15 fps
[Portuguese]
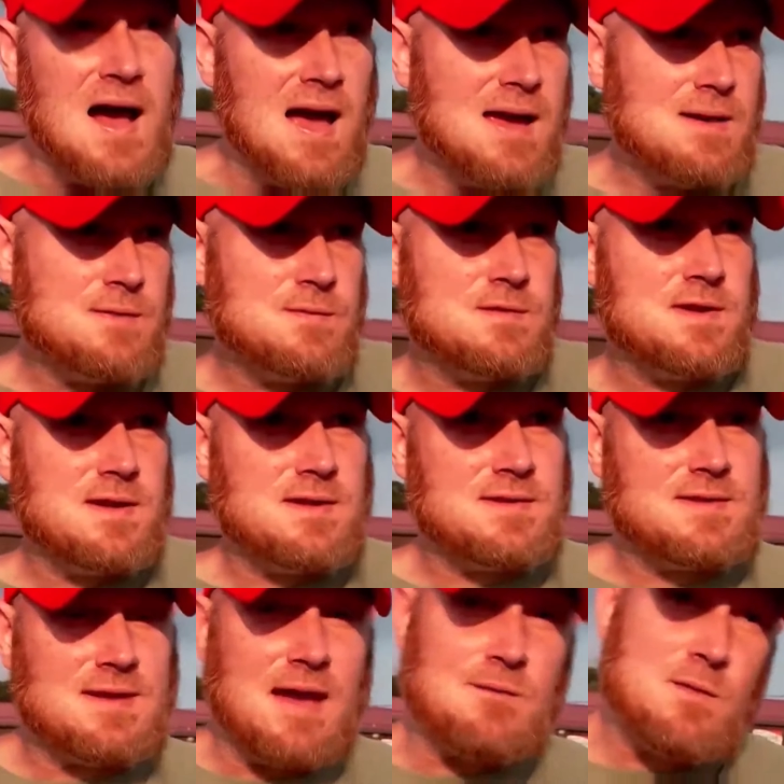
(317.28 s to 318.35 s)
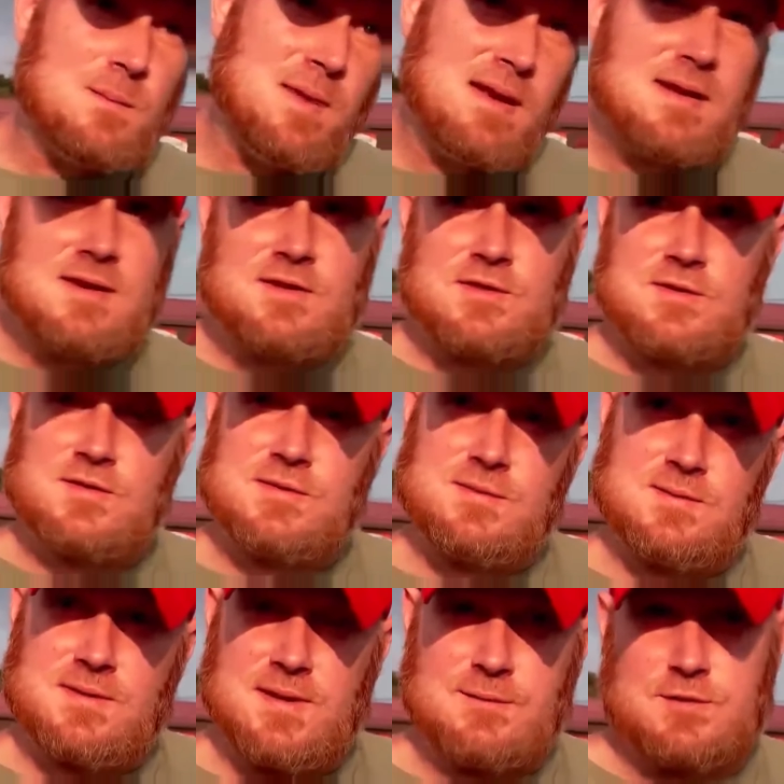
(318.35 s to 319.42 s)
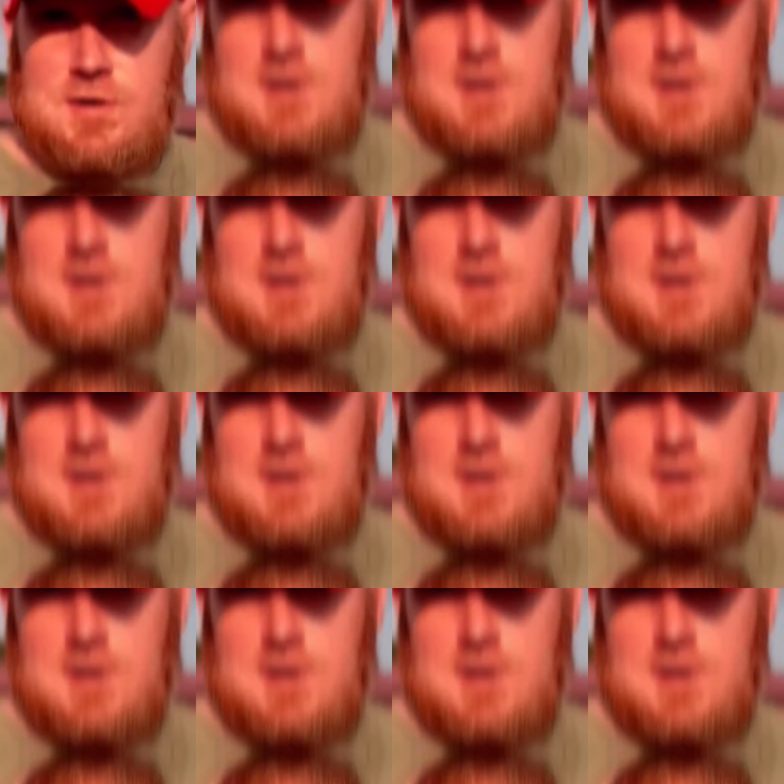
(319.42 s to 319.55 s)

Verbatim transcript: de conspiração do sistema.